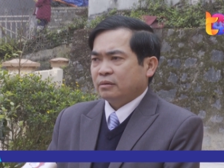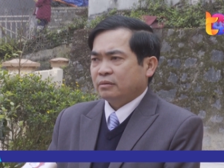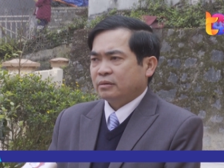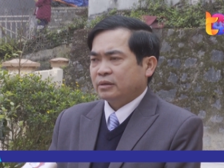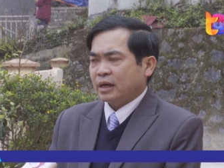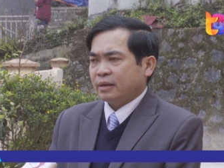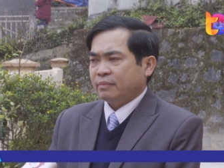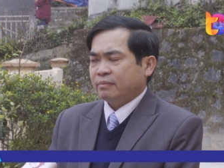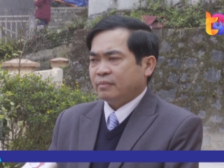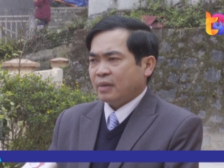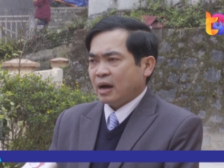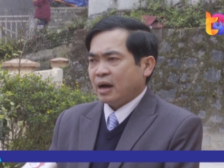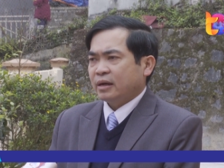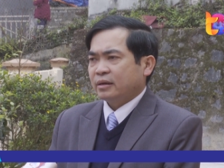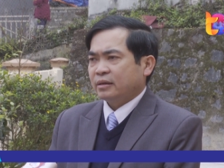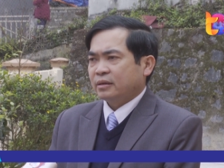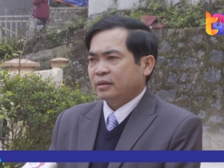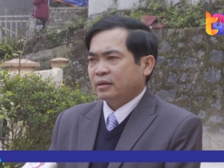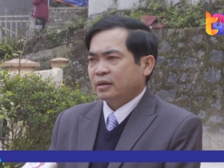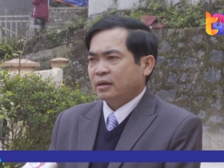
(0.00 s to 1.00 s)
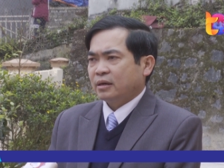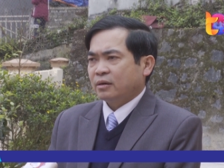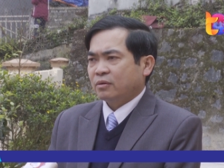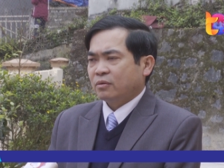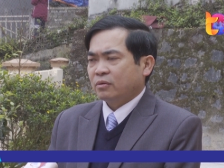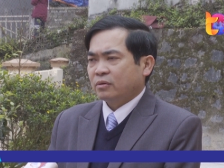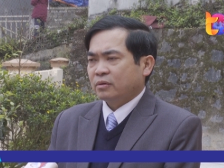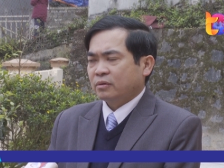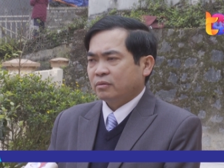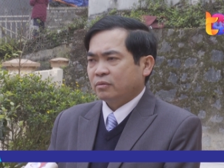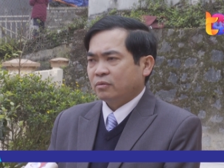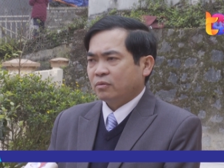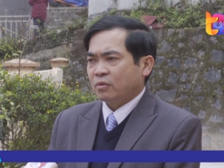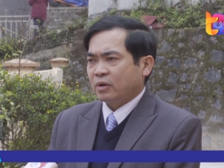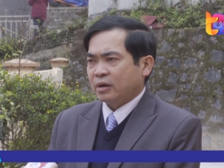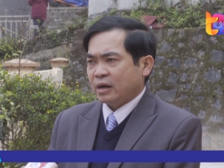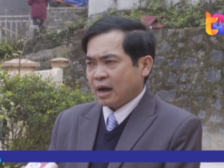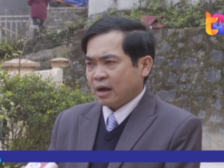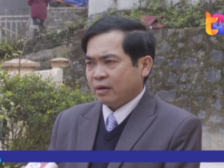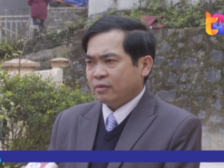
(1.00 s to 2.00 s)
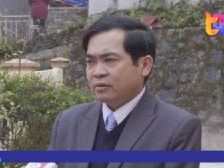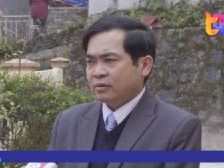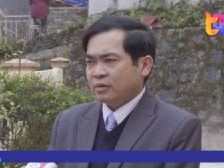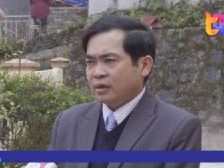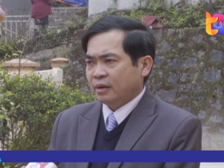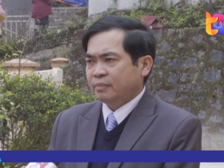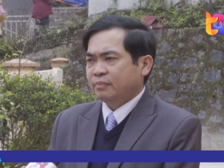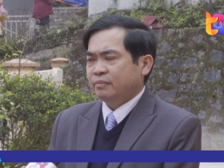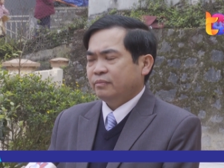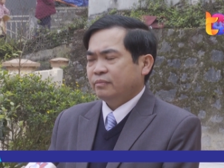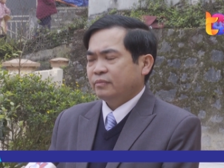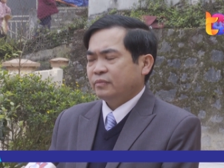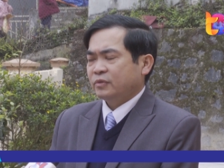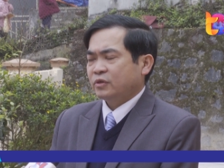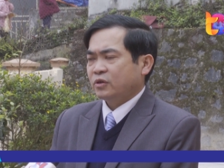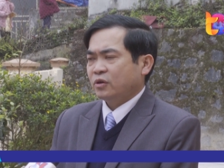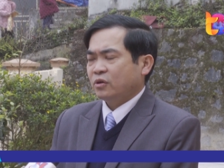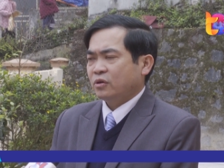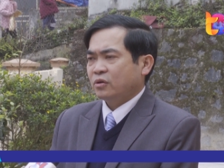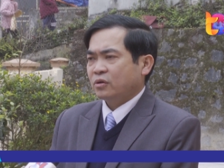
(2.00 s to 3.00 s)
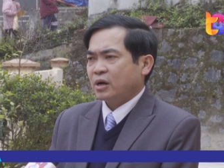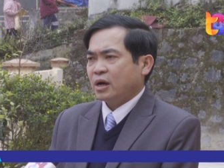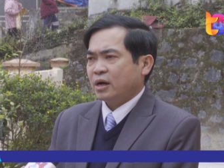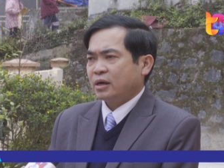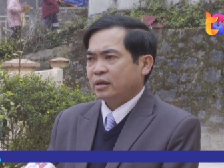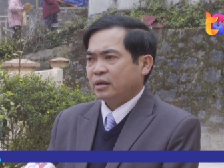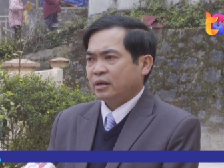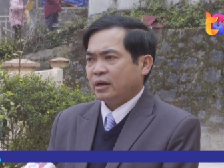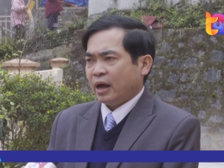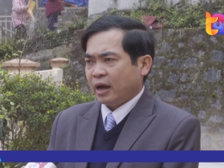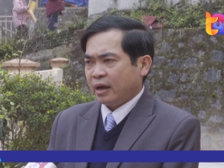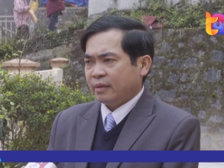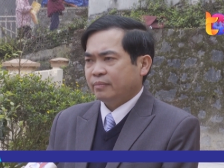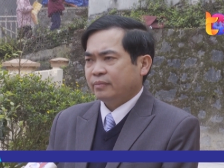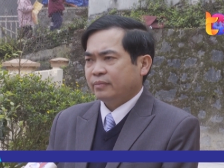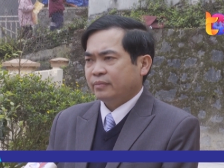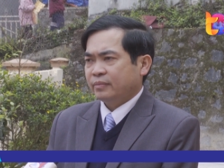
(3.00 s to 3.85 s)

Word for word: chăn màn, quần áo ấm cho các em.